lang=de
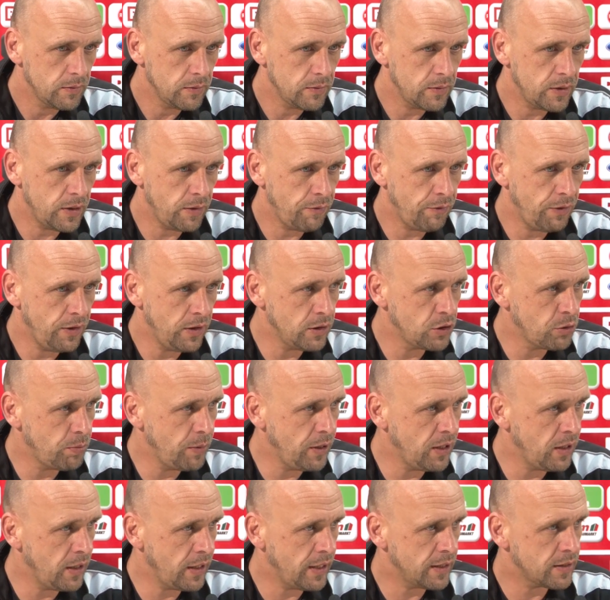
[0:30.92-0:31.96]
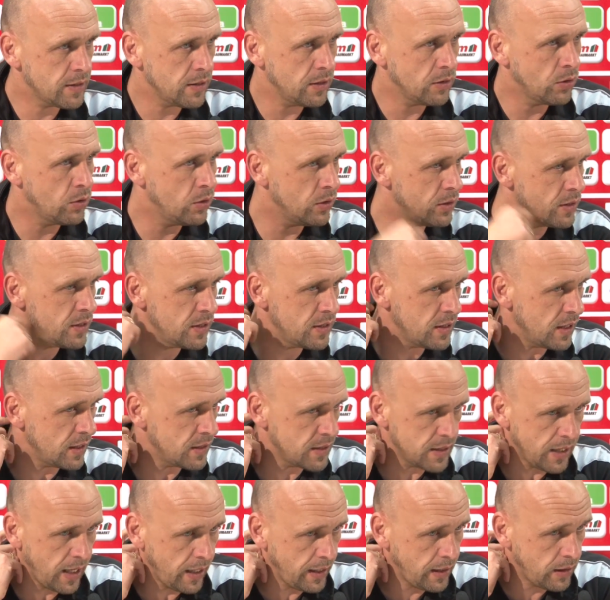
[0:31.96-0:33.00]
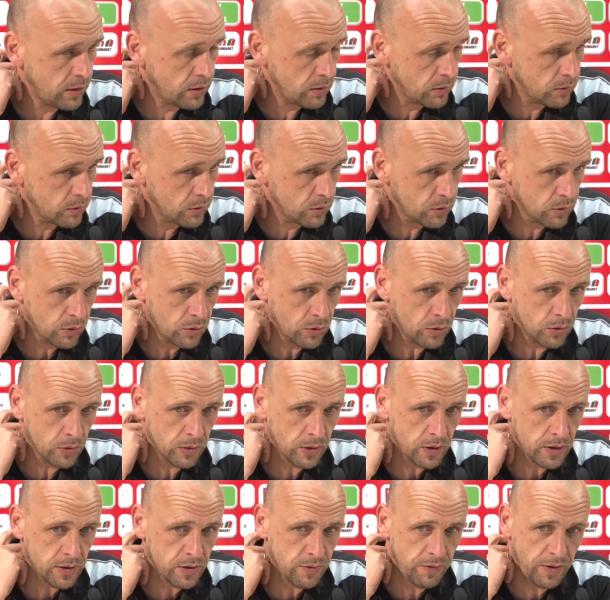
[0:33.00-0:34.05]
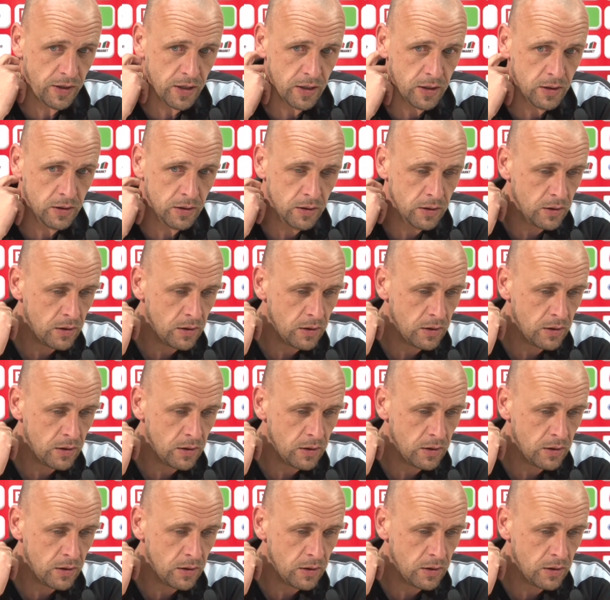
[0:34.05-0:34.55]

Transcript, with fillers: sehr viele Spiele jetzt in kürzester Zeit und gucken, dass wir